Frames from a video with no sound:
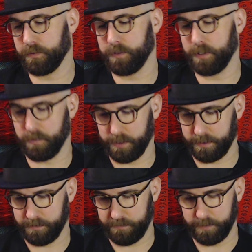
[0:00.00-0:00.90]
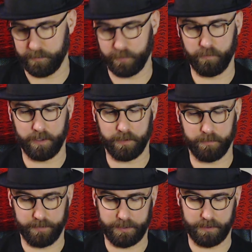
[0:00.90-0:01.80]
neueren Filme überhaupt
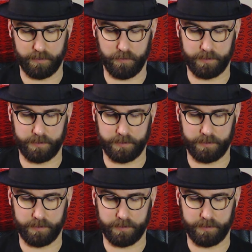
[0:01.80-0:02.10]
nicht geguckt,